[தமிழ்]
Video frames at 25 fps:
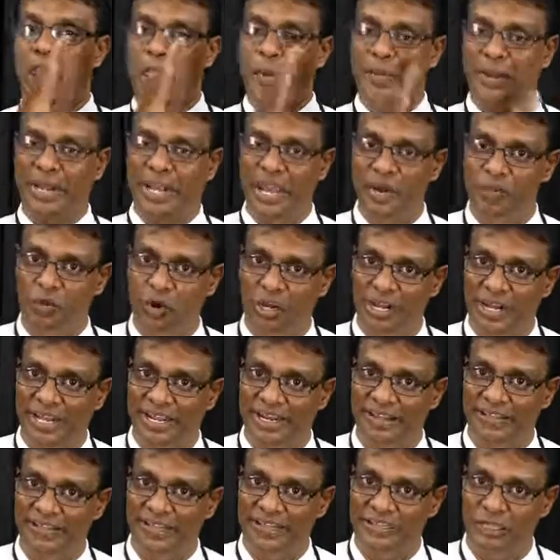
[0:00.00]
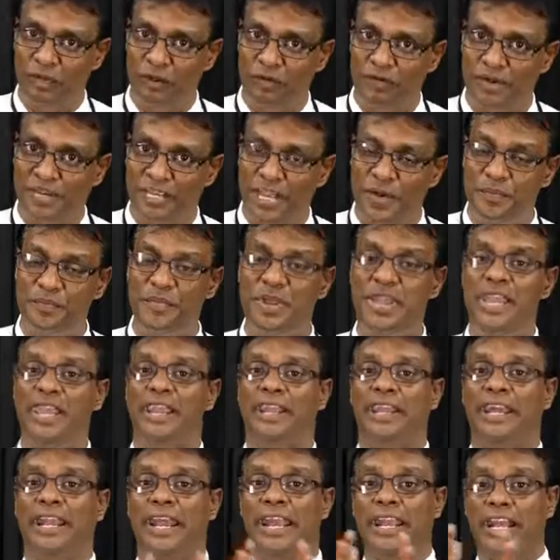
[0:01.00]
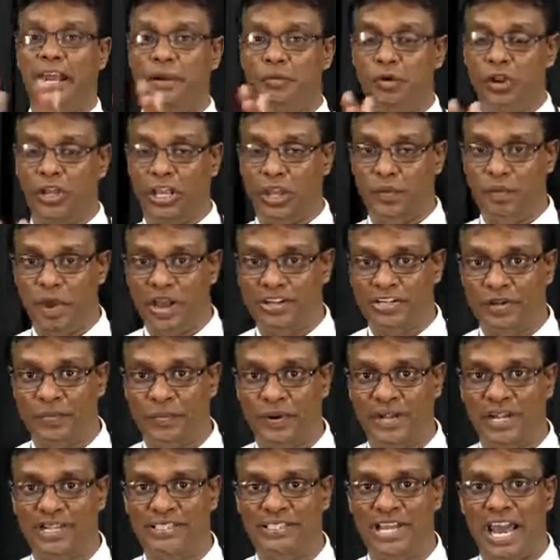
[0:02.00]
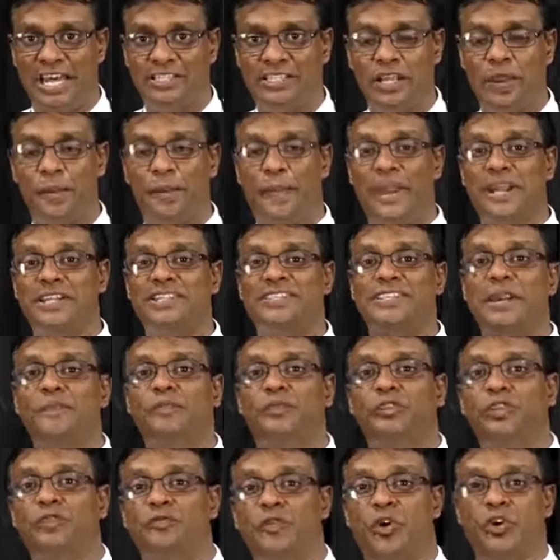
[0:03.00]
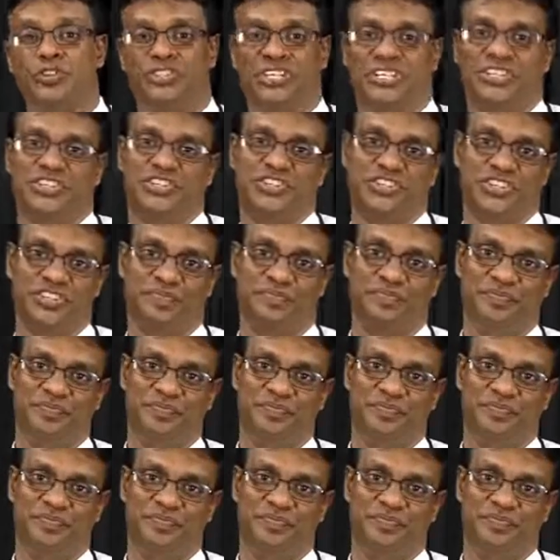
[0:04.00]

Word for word: எபிரிய மொழியில் இருந்த திருவிலியம் கிரேக்க மொழிக்கு மாற்றப்பட்டது அதுக்கு பேர் செப்து வோஜென்ட்